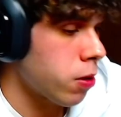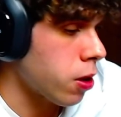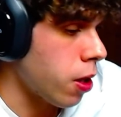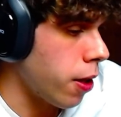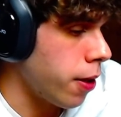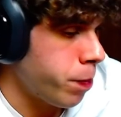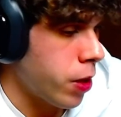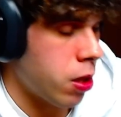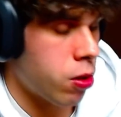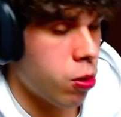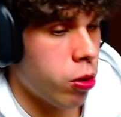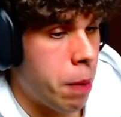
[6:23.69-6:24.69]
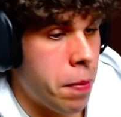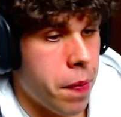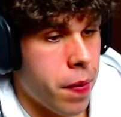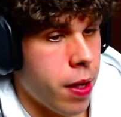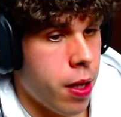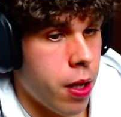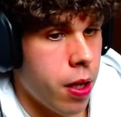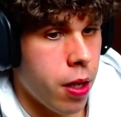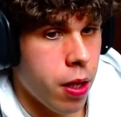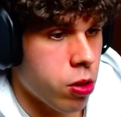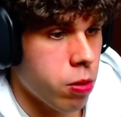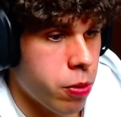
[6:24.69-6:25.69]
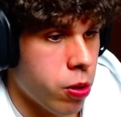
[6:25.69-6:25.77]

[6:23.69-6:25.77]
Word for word: O sea, es totalmente eso,